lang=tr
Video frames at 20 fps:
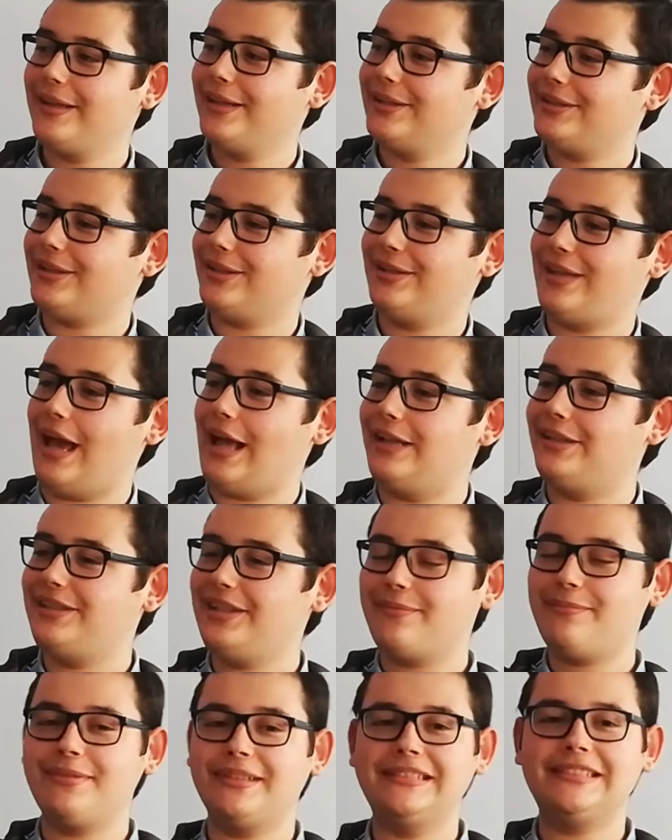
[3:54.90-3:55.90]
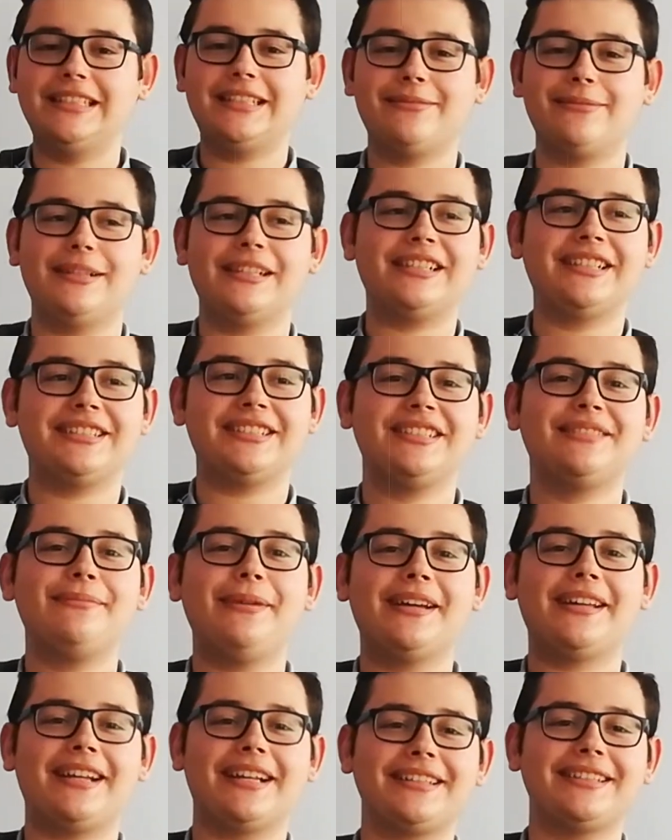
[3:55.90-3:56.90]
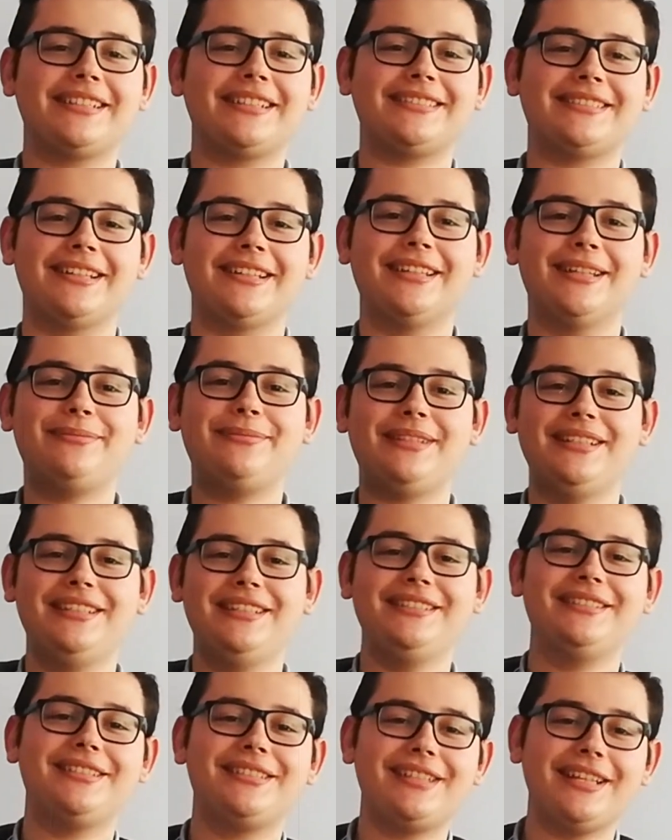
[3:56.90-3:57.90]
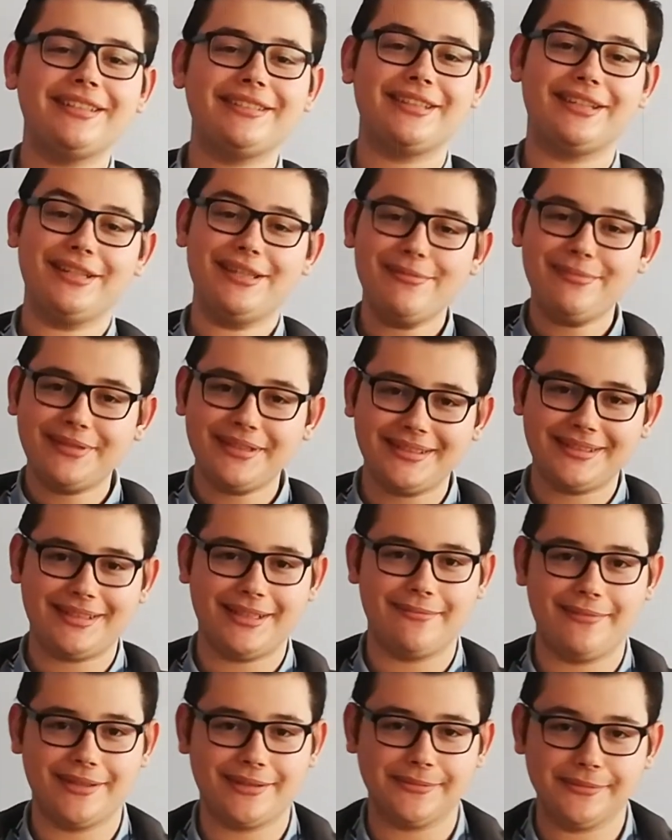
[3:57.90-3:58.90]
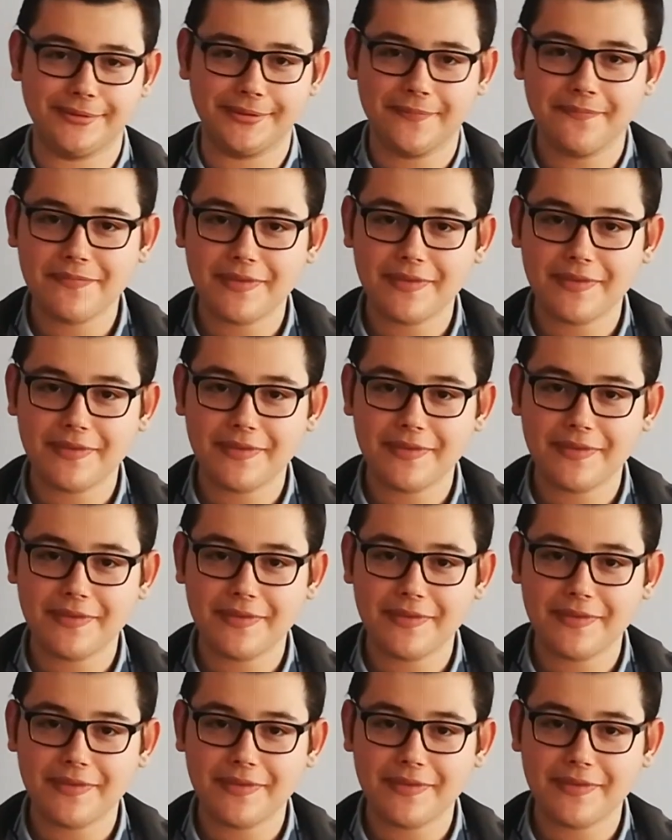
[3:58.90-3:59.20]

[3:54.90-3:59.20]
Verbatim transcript: İşte gelecek birileri böyle kızıl bayraklar sallayıp seni indirecekler. Kimse istemez bunu.